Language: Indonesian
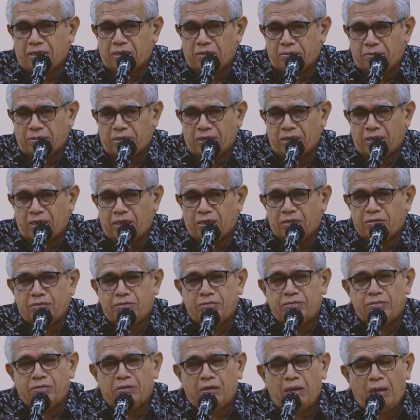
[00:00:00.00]

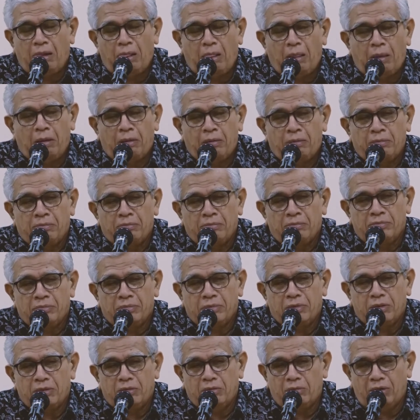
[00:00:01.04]
kepadaku
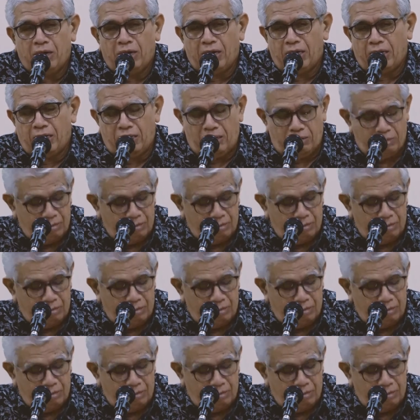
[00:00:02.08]
wa ala